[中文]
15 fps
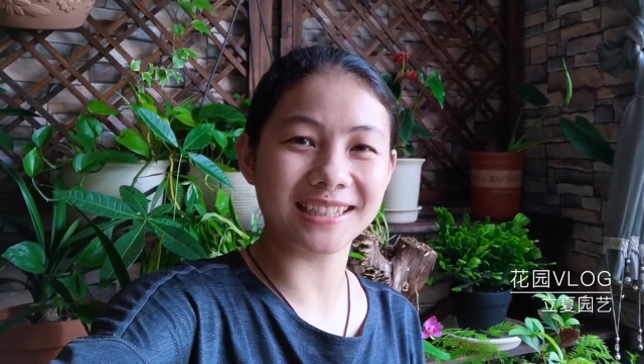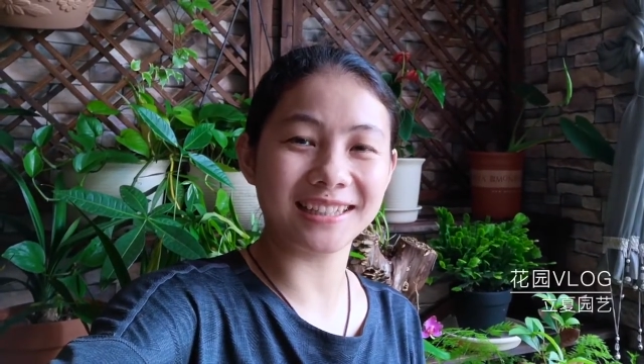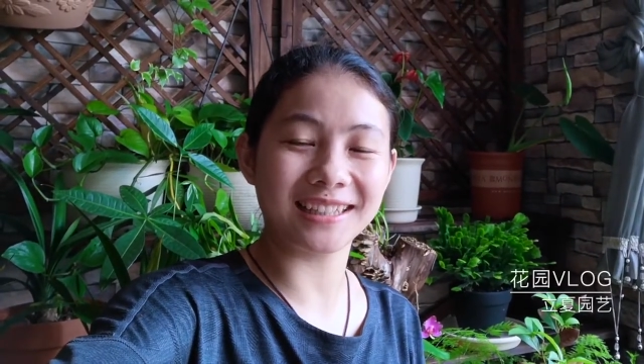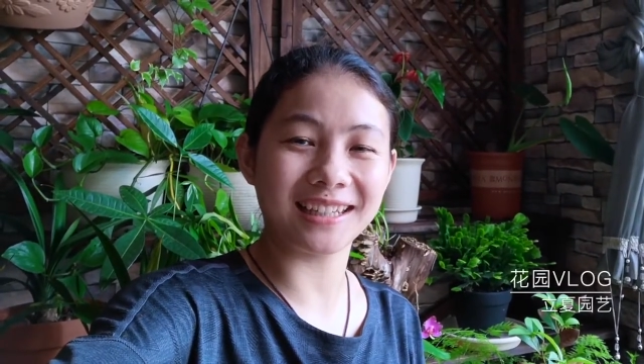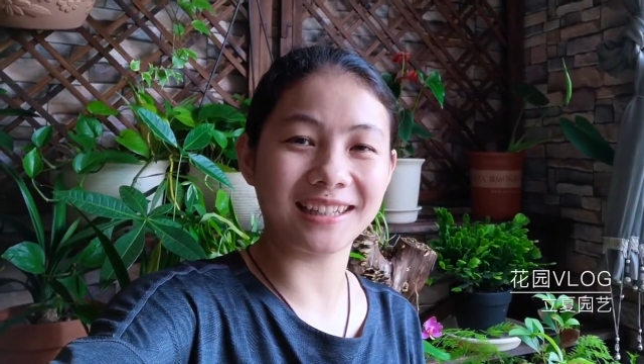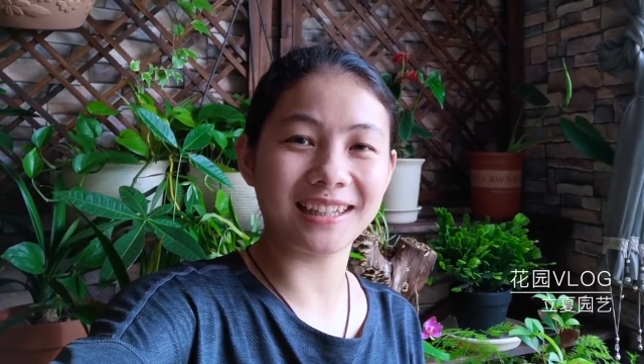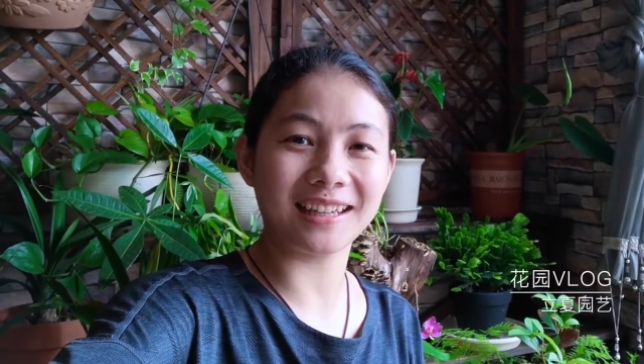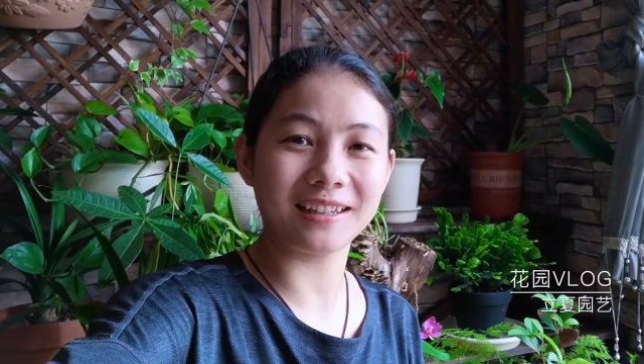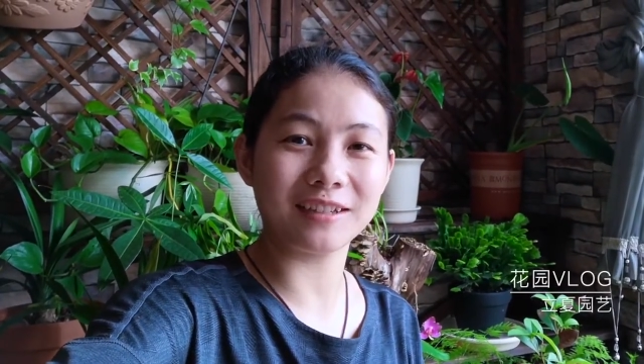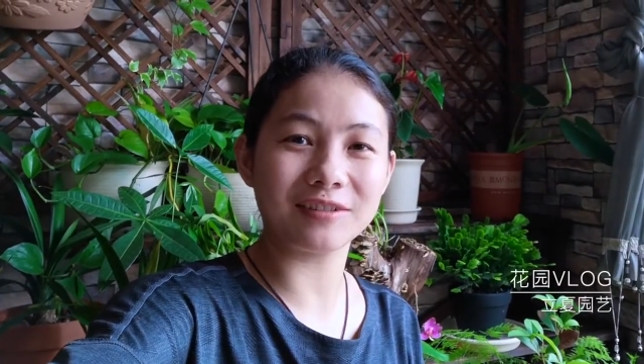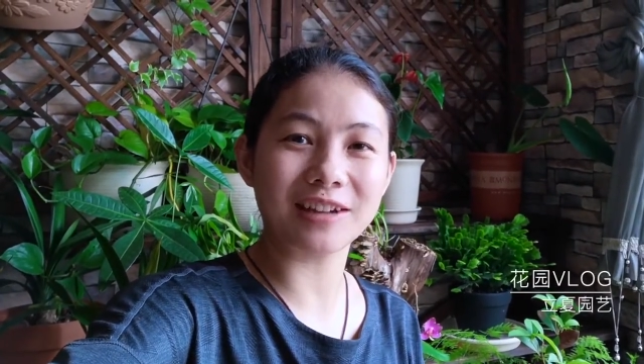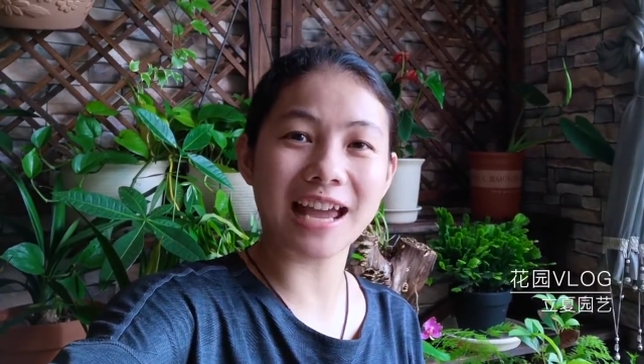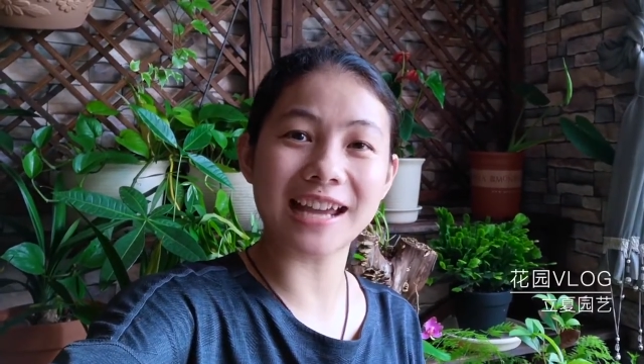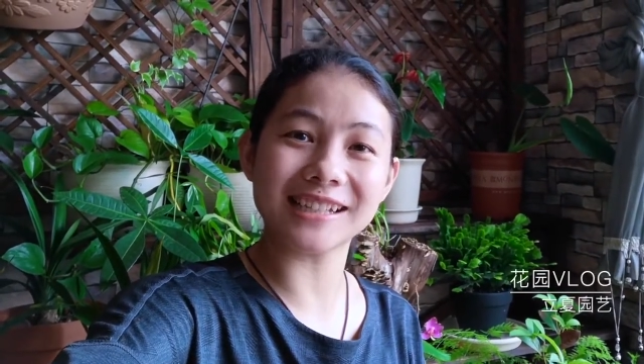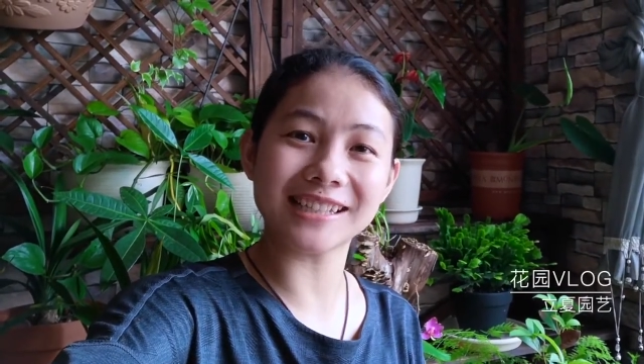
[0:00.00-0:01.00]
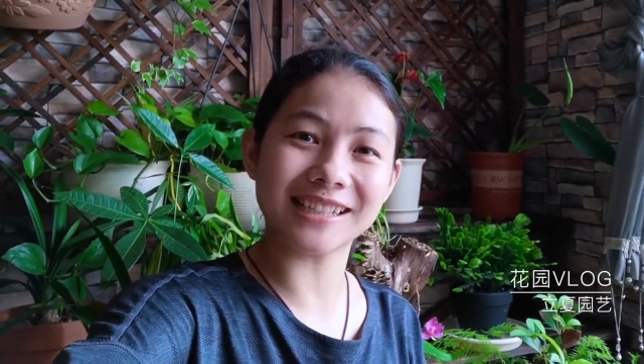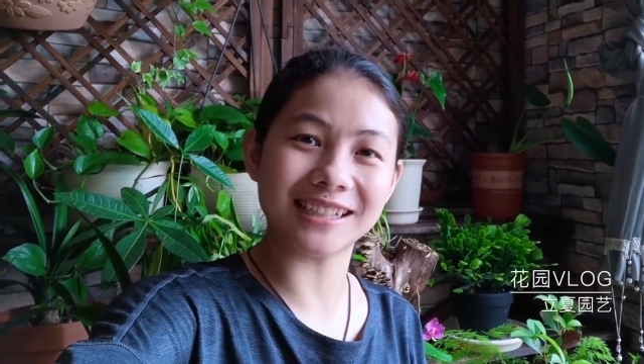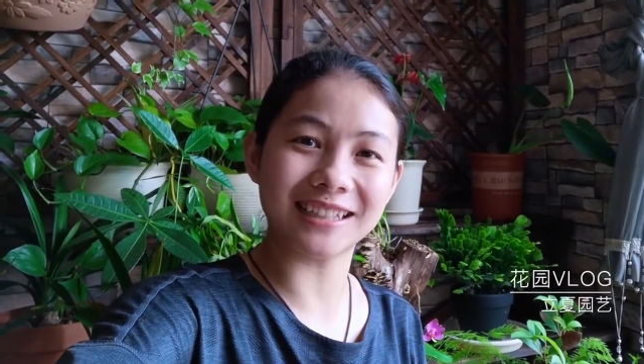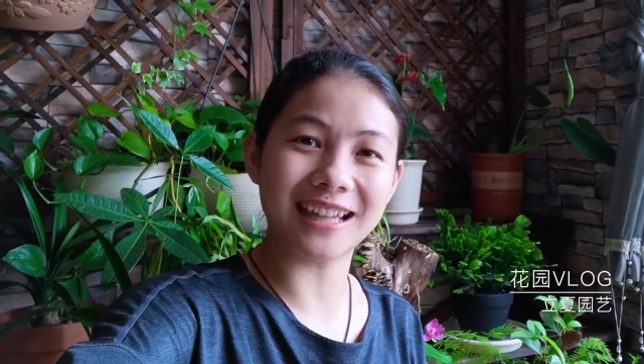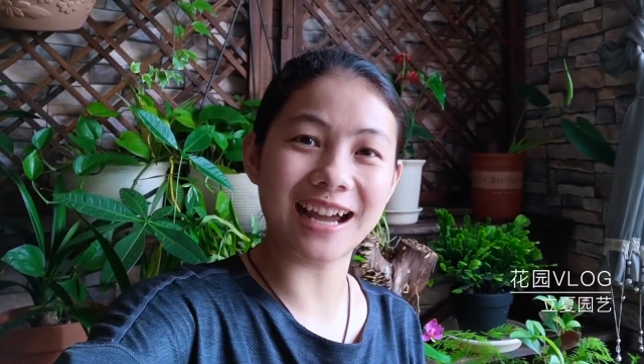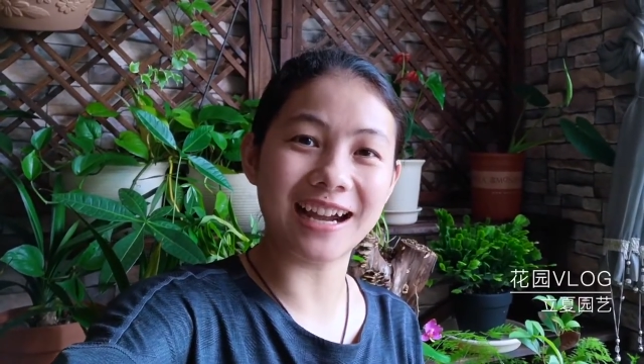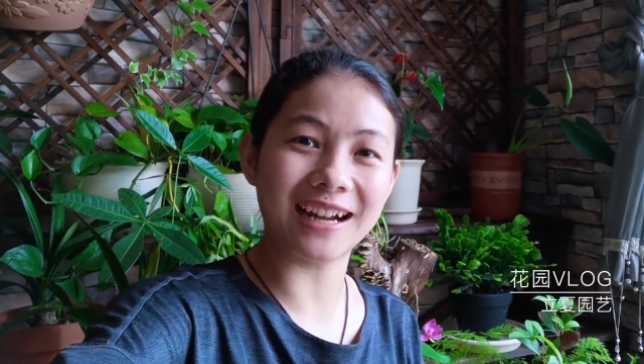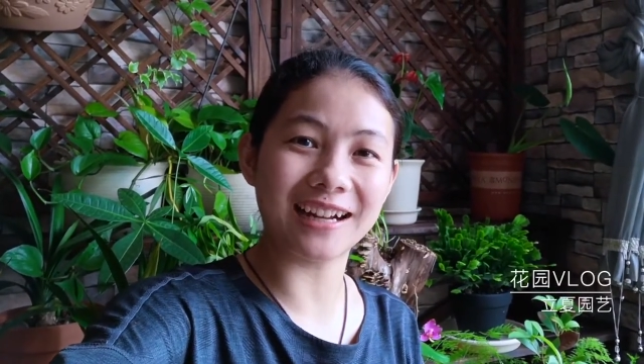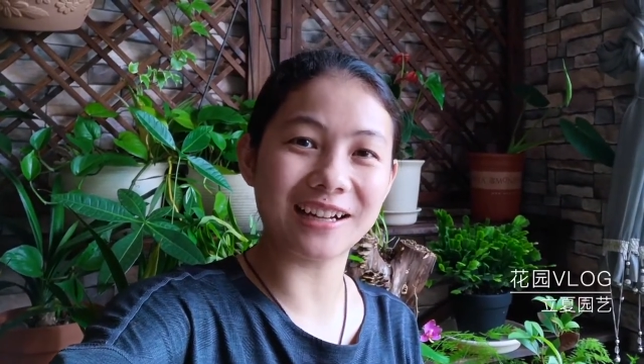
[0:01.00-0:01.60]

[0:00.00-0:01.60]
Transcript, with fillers: 新的一天又开始了，